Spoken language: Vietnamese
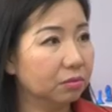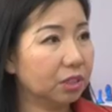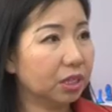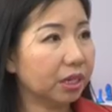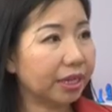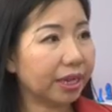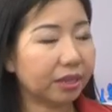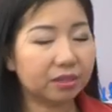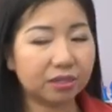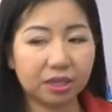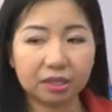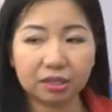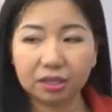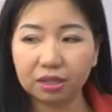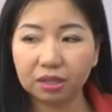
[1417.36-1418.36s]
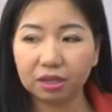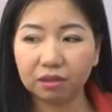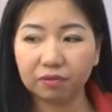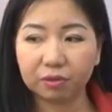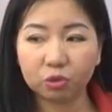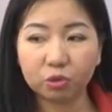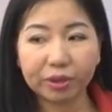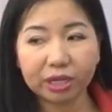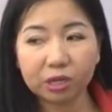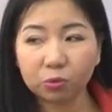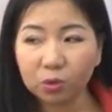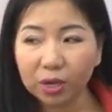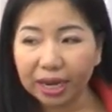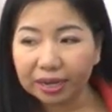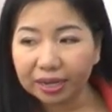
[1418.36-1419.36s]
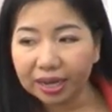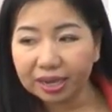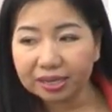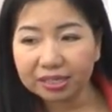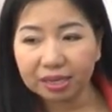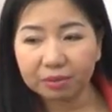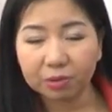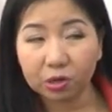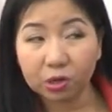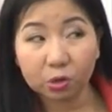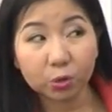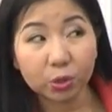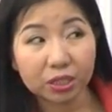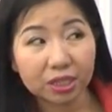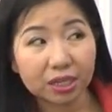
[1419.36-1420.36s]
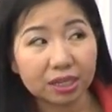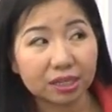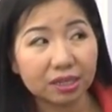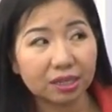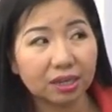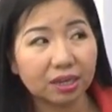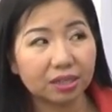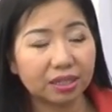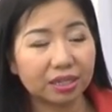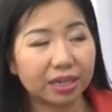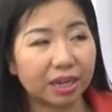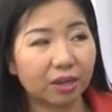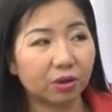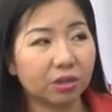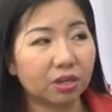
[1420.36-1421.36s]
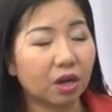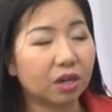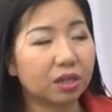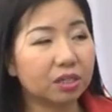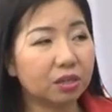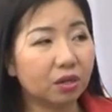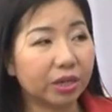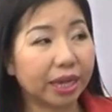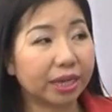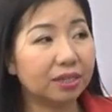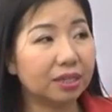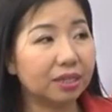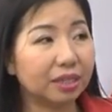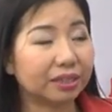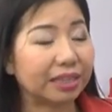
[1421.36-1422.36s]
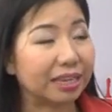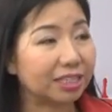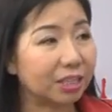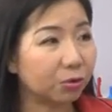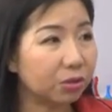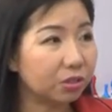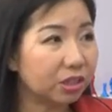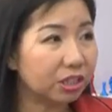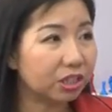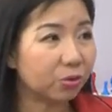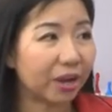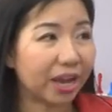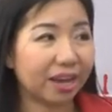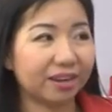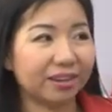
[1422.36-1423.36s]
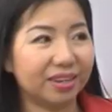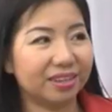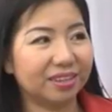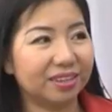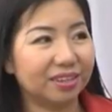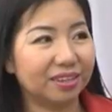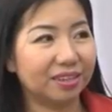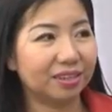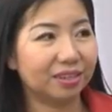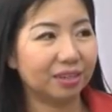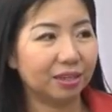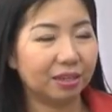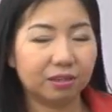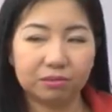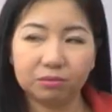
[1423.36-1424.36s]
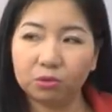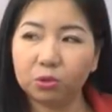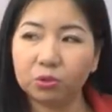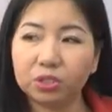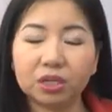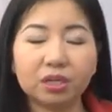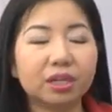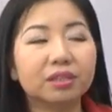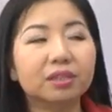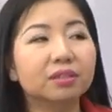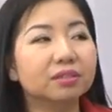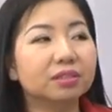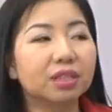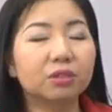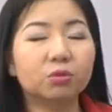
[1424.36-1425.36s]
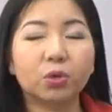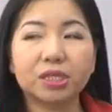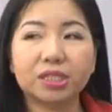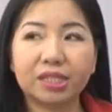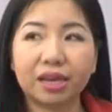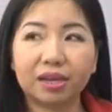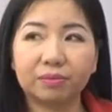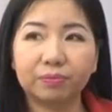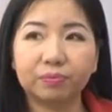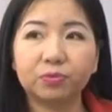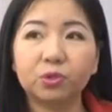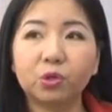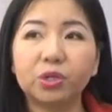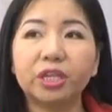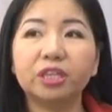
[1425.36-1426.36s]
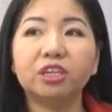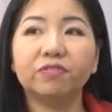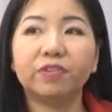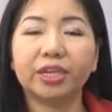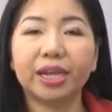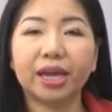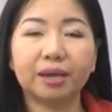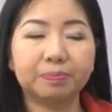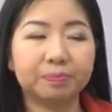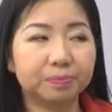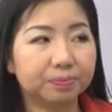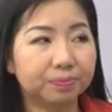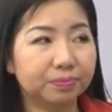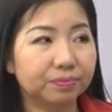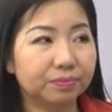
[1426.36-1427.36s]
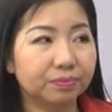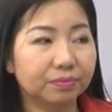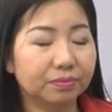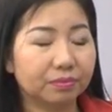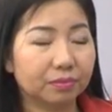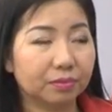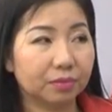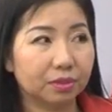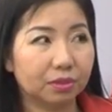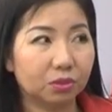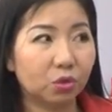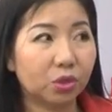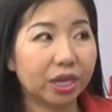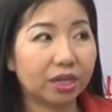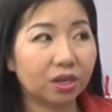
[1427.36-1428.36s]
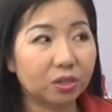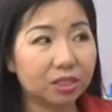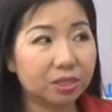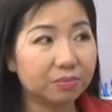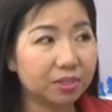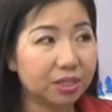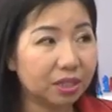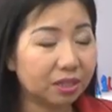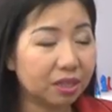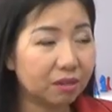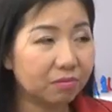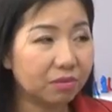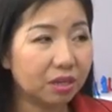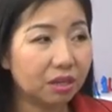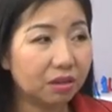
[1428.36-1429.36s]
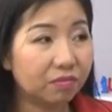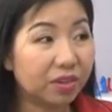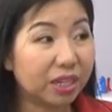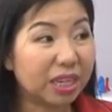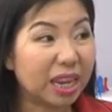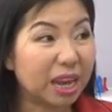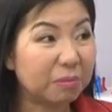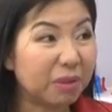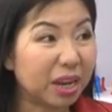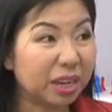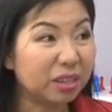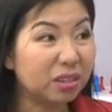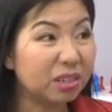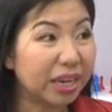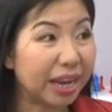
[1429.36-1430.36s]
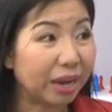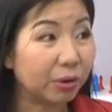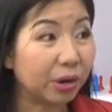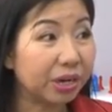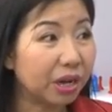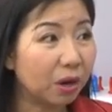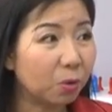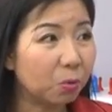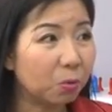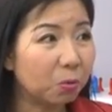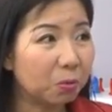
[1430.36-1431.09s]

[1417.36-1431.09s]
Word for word: rất là ngạc nhiên và tôi bắt đầu tôi lắng nghe xem họ nói chuyện gì thì nghe họ nói họ ngạc nhiên là tại sao có người châu á ở đây tôi rất là tự tin quay sang tôi đến từ việt nam tôi nghe họ sầm xì tiếp việt nam là nước nào ở đâu